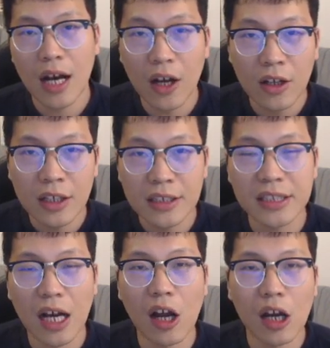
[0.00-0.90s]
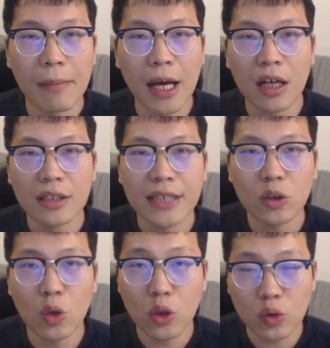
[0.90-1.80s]
好，你想好了吗？
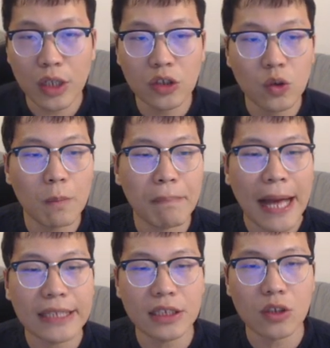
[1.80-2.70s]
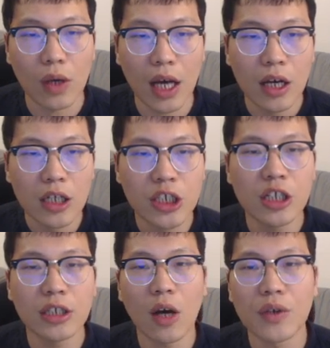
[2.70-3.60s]
在对局当中，白棋走了
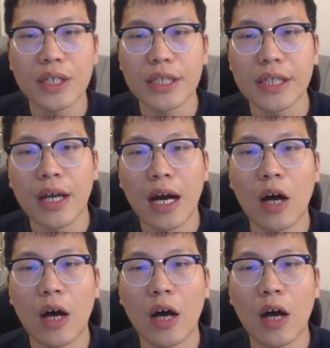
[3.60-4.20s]
车到一一，